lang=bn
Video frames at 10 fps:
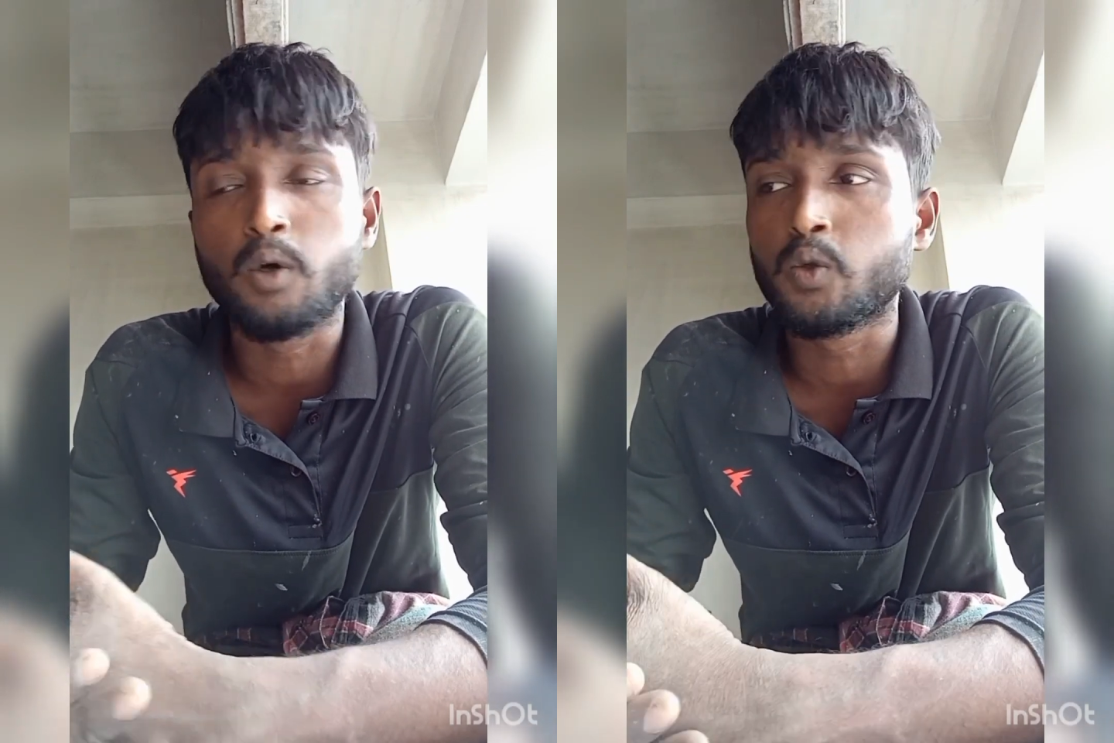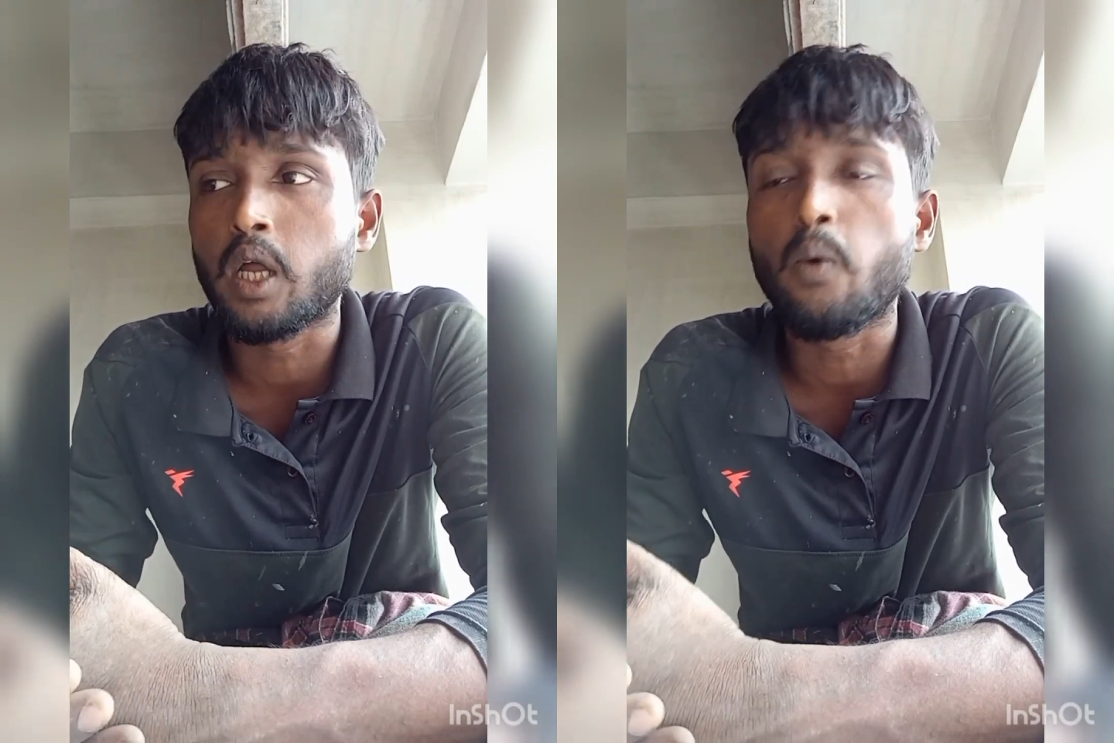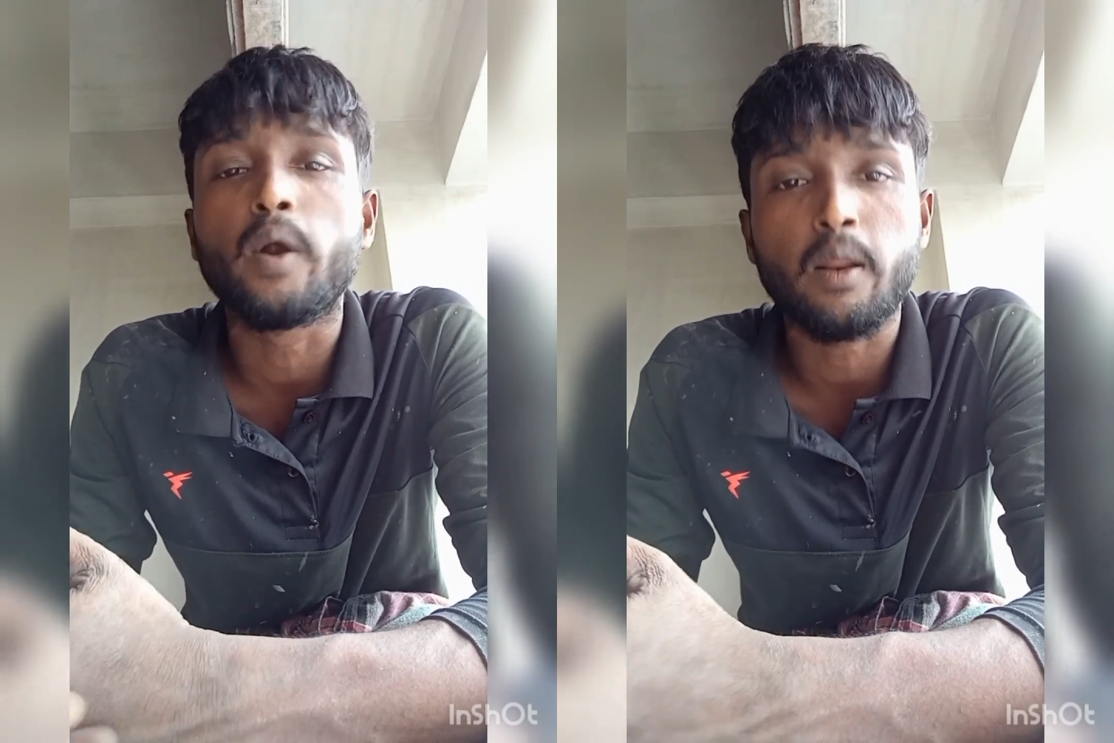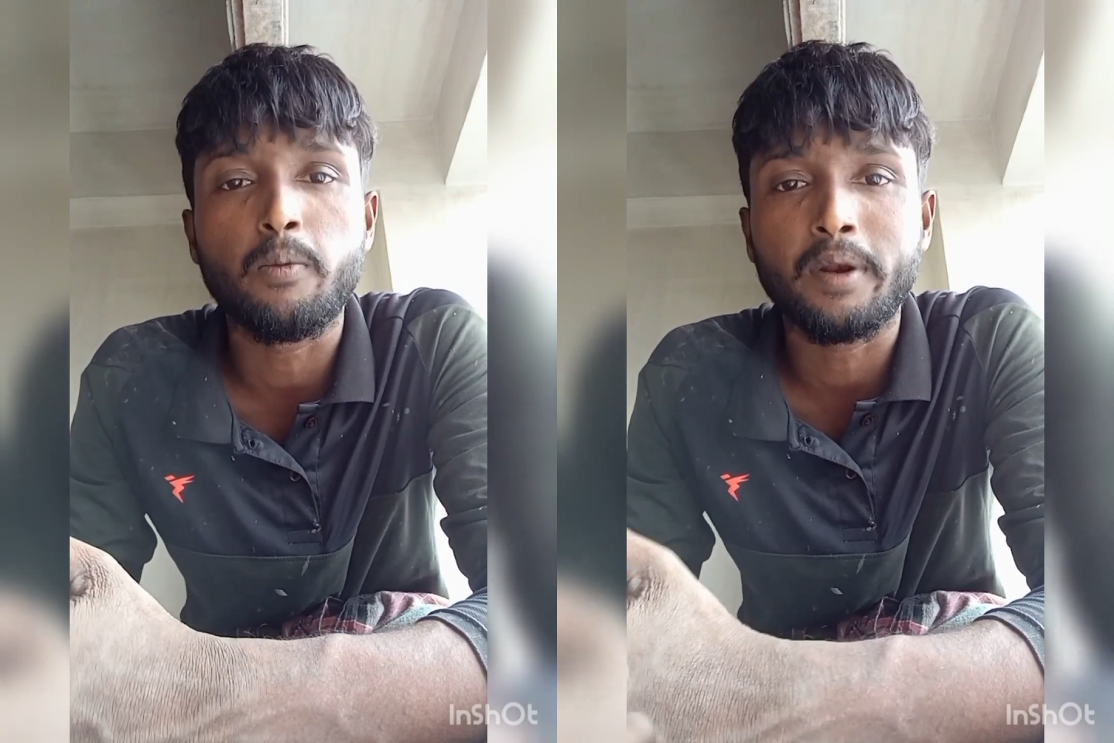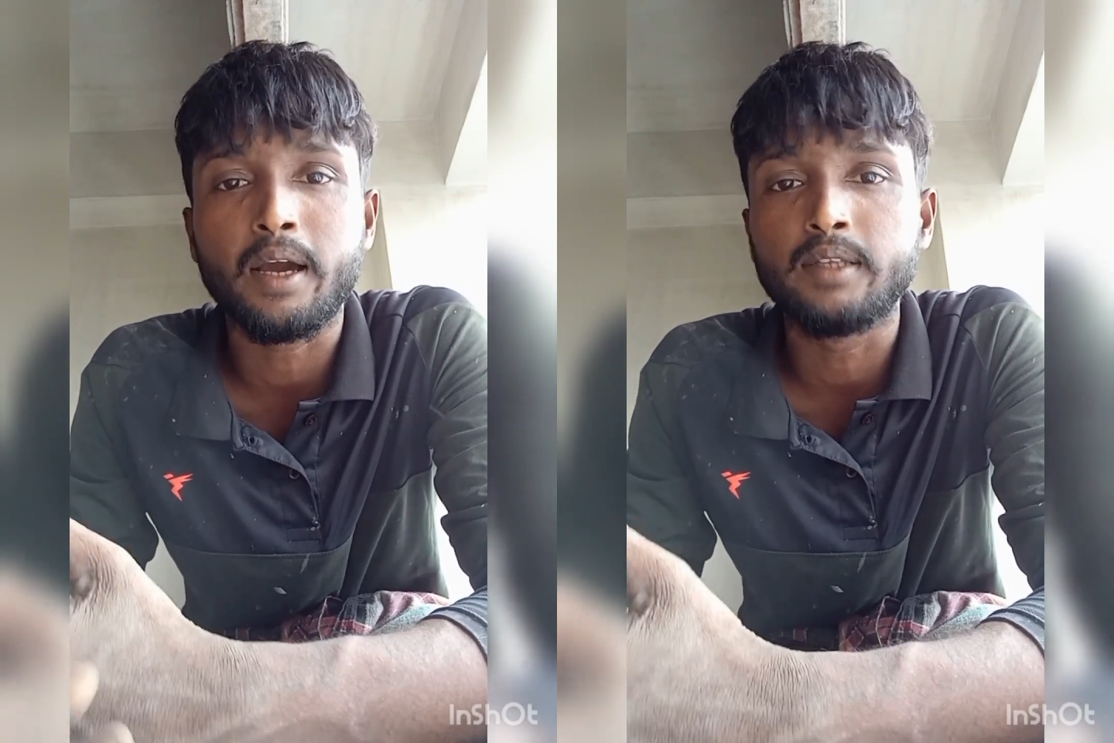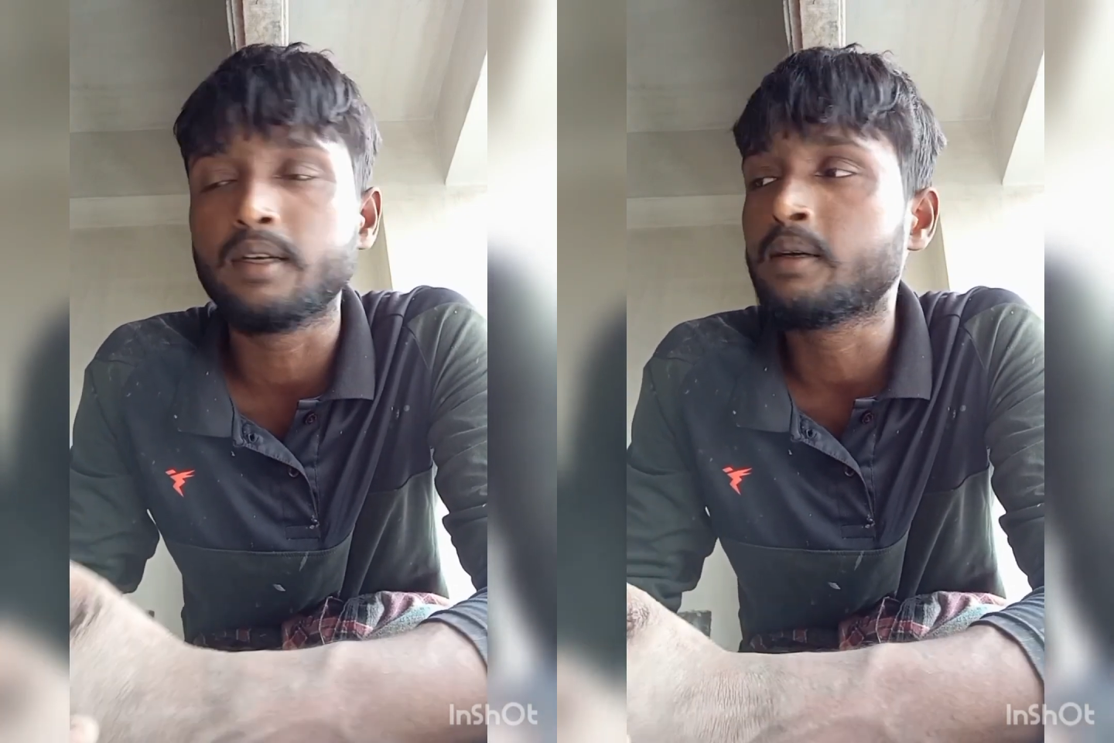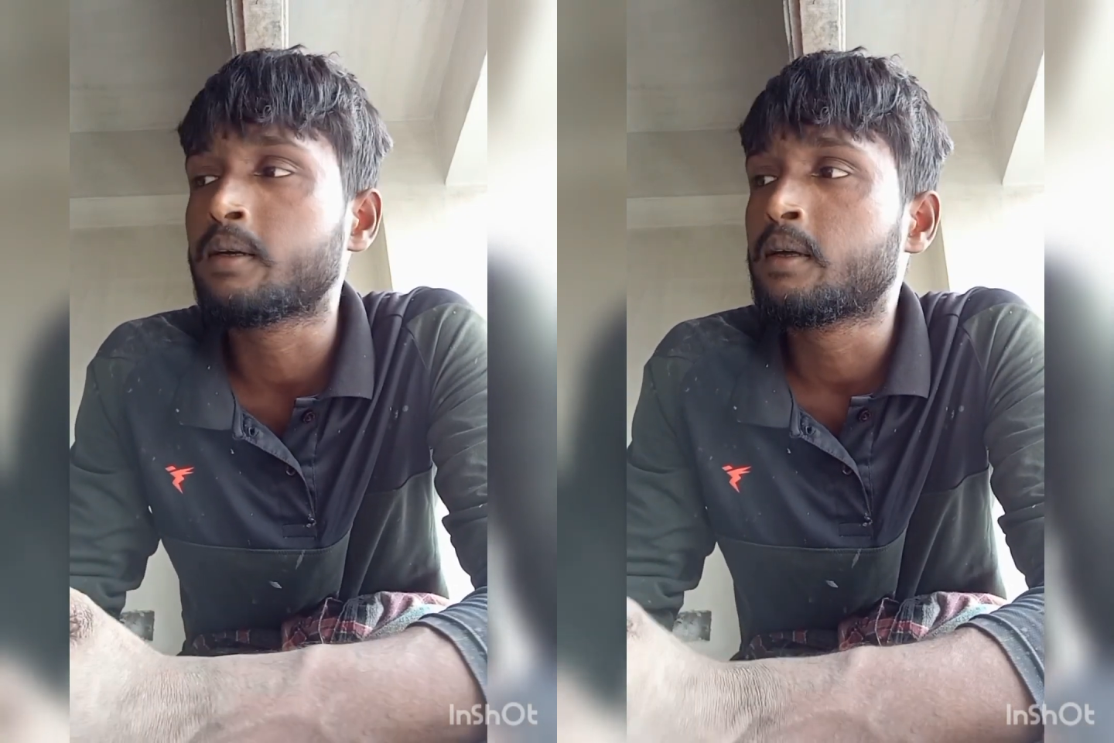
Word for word: বন্ধুরা ওয়াটারপ্রুফের কাজে